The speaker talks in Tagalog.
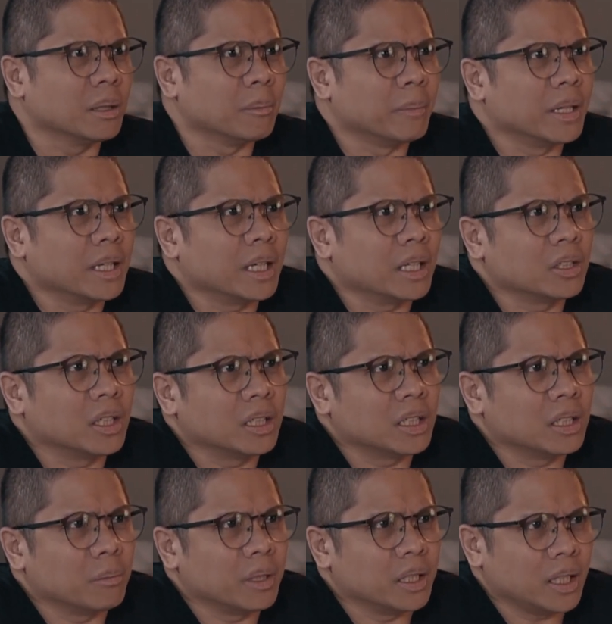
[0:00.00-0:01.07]
may ano yan
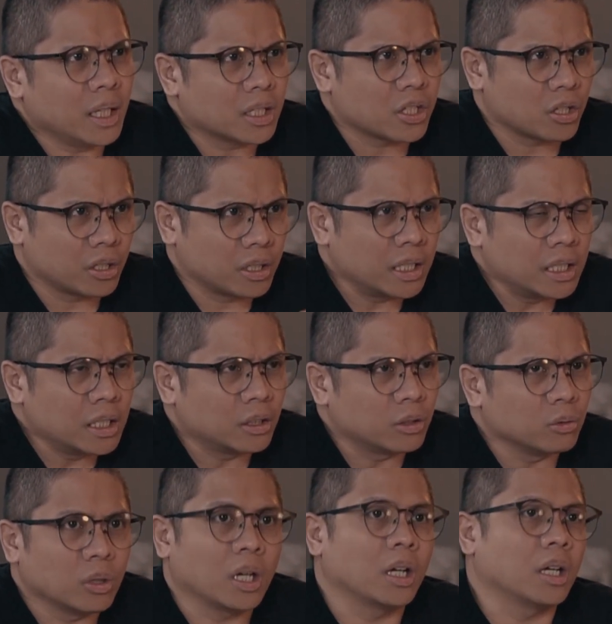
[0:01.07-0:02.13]
eh, may itch really
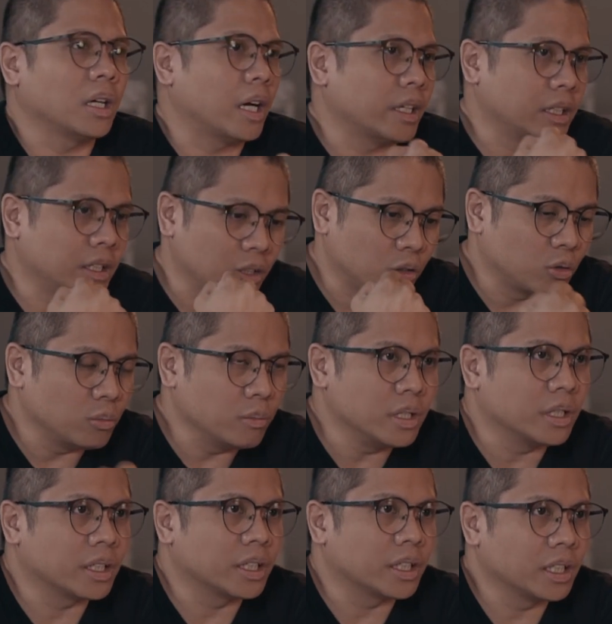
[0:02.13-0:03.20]
to, ah, I need to be
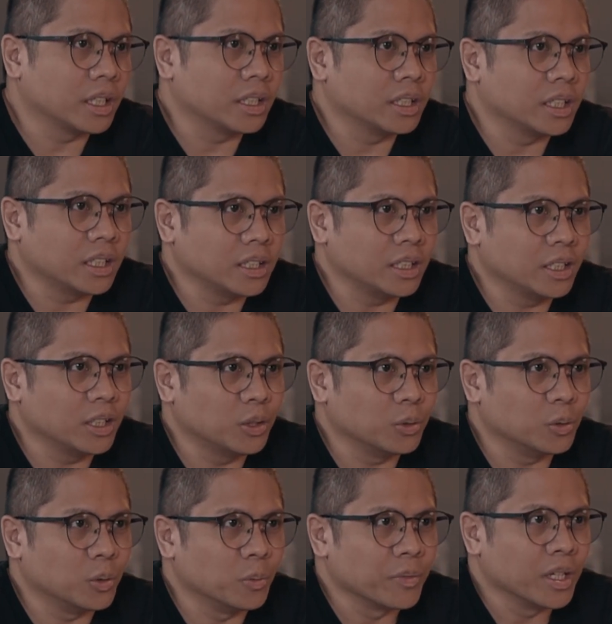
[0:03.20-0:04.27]
heard, I need
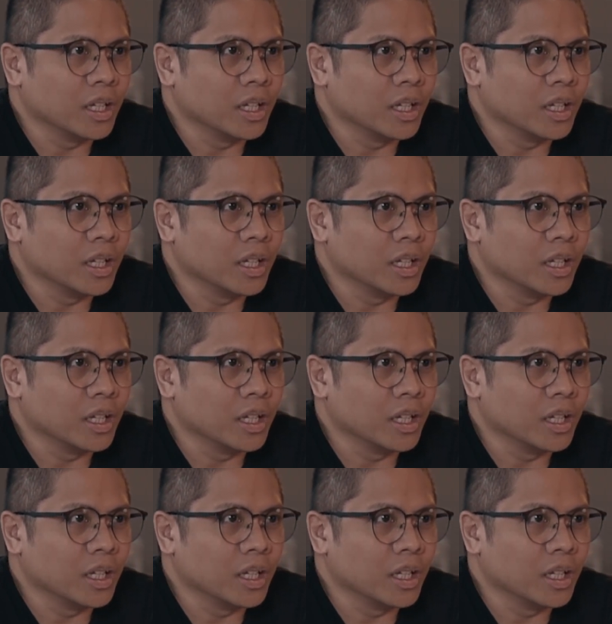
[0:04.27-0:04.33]
to,